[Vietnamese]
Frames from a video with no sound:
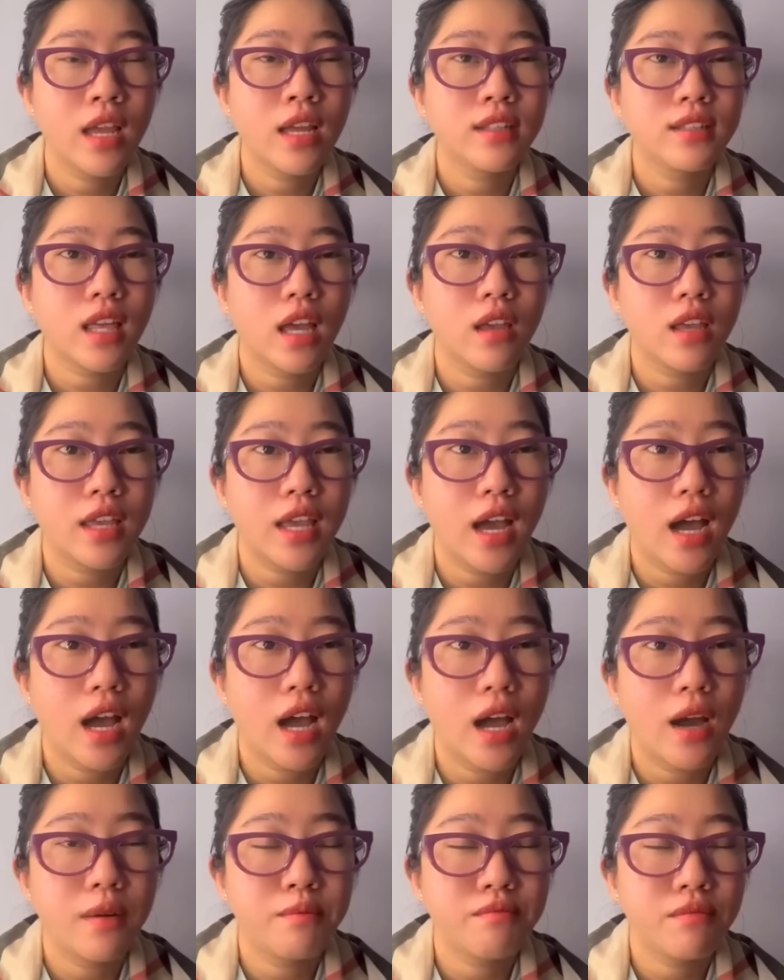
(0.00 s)
thì
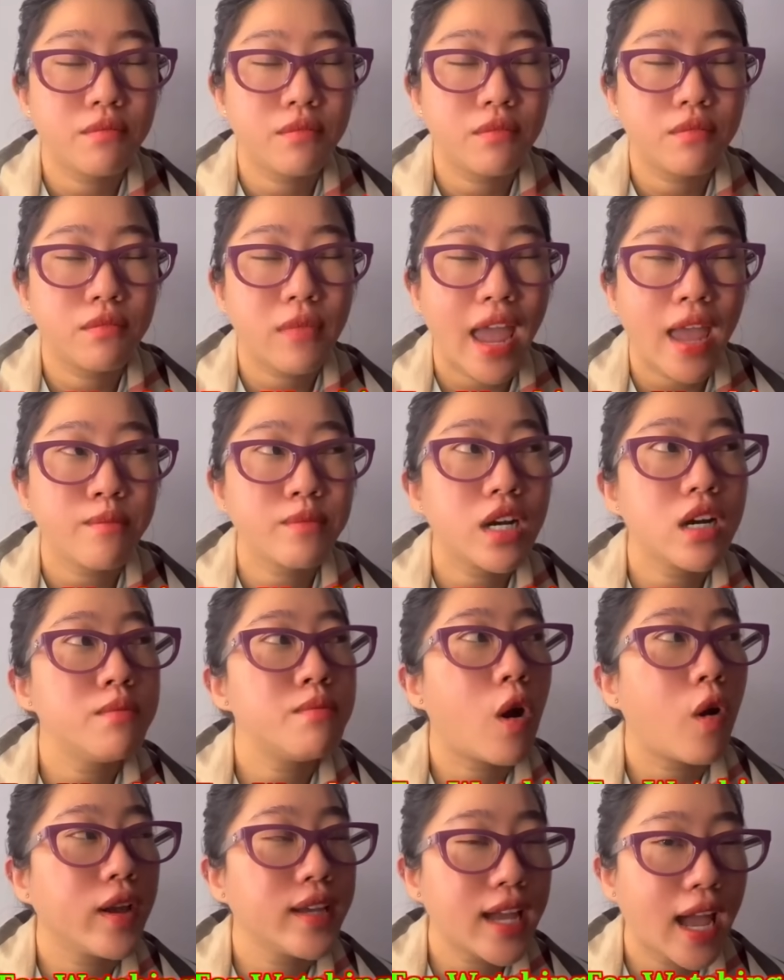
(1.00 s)
uh, em cứ
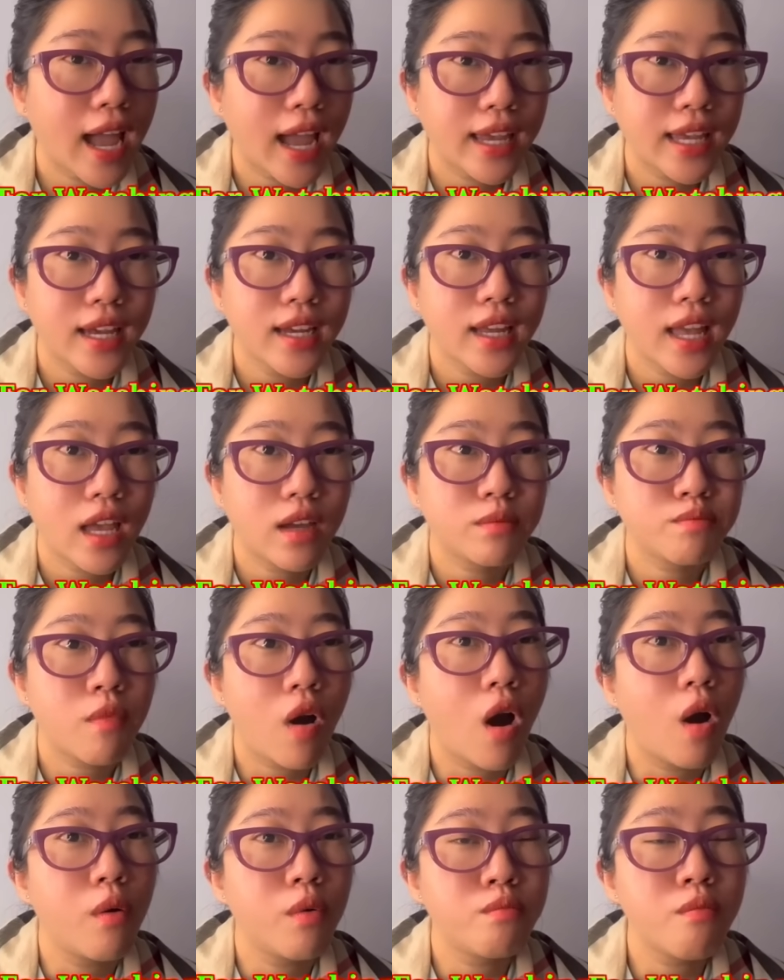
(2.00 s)
mỗi ngày á
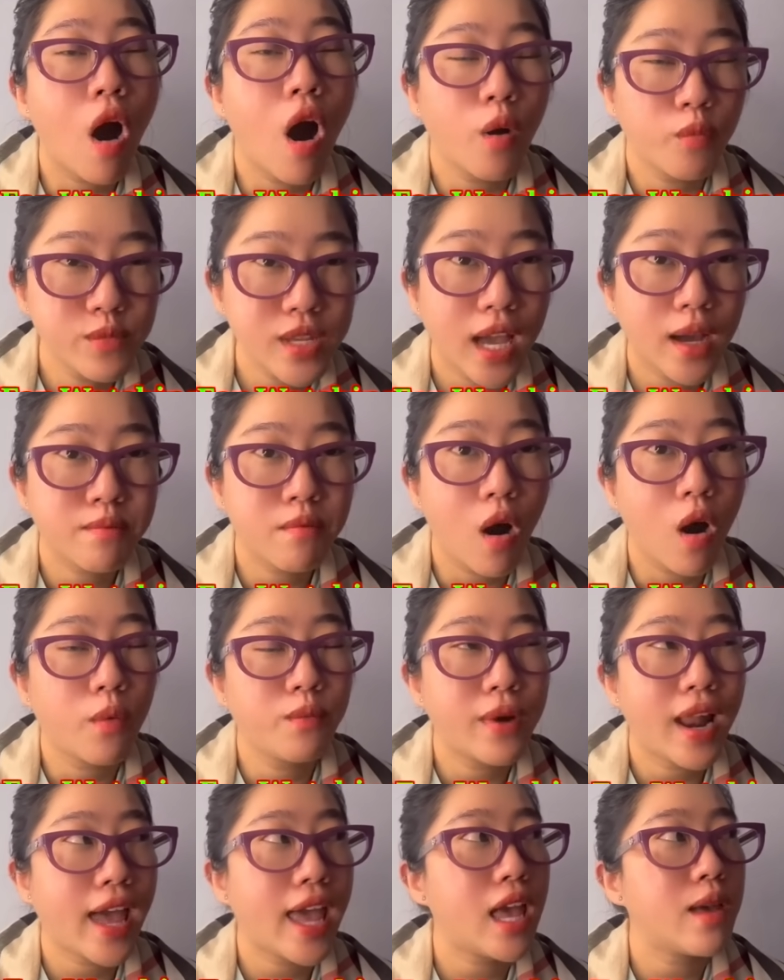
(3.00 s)
một một nha
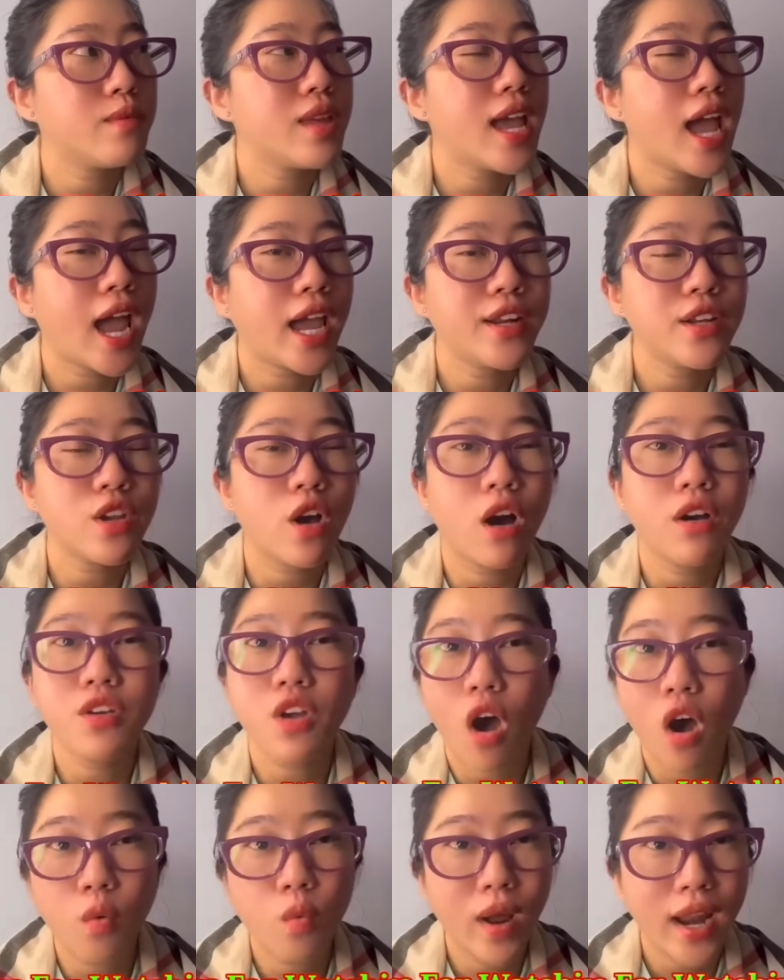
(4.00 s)
một là em với hai đứa nhỏ
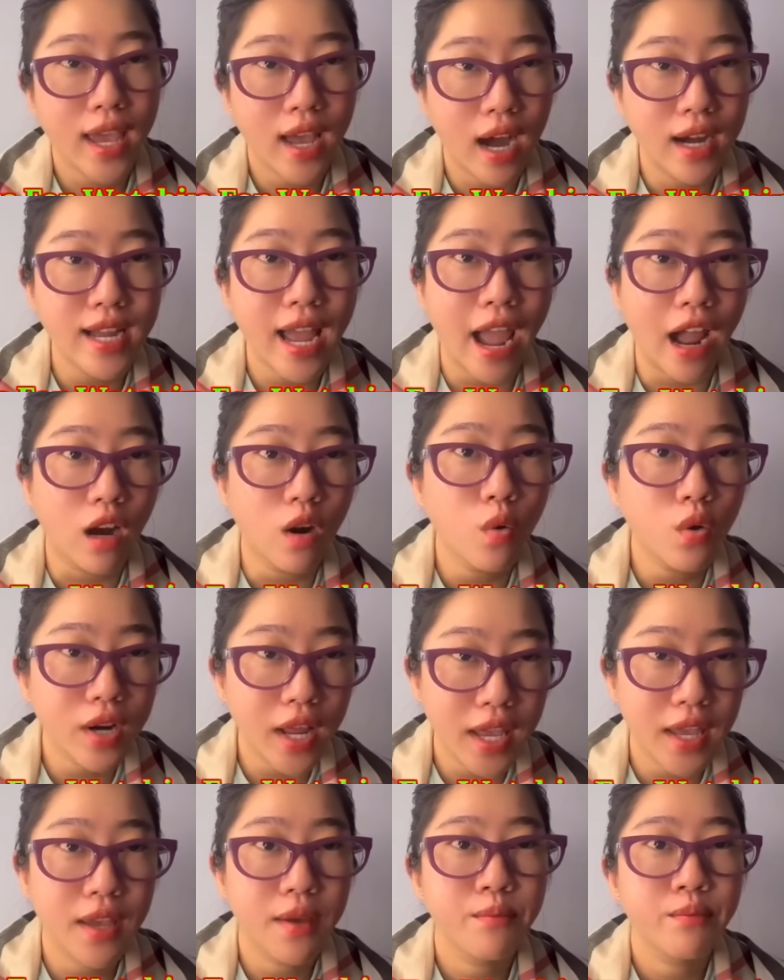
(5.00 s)
dọn qua đây ở hẳn luôn
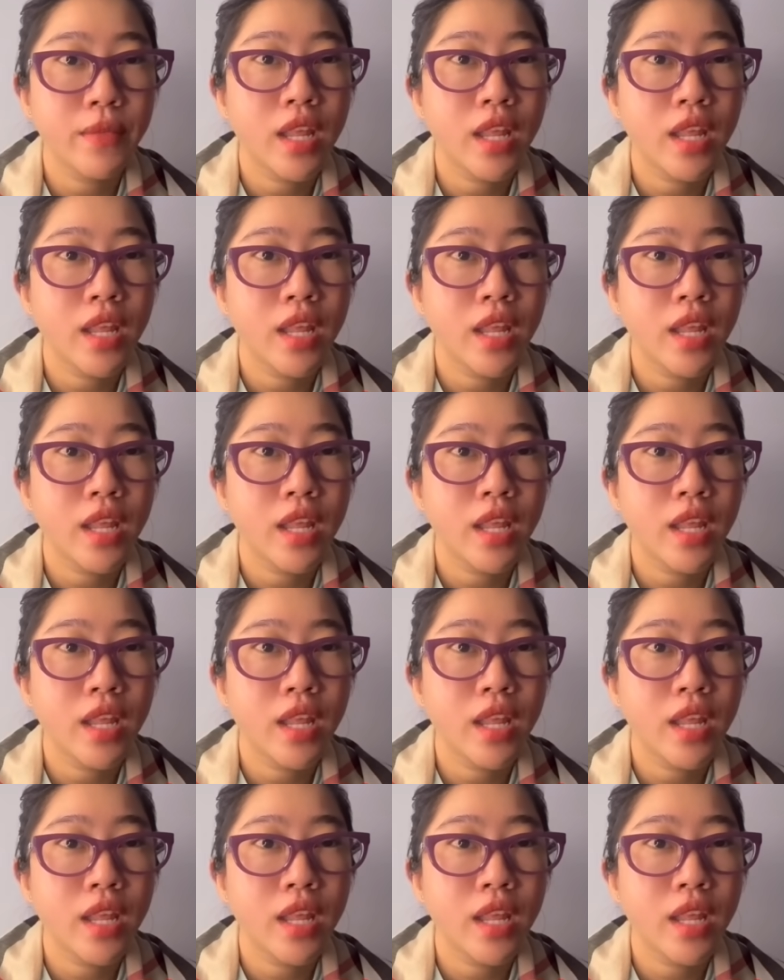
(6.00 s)
đi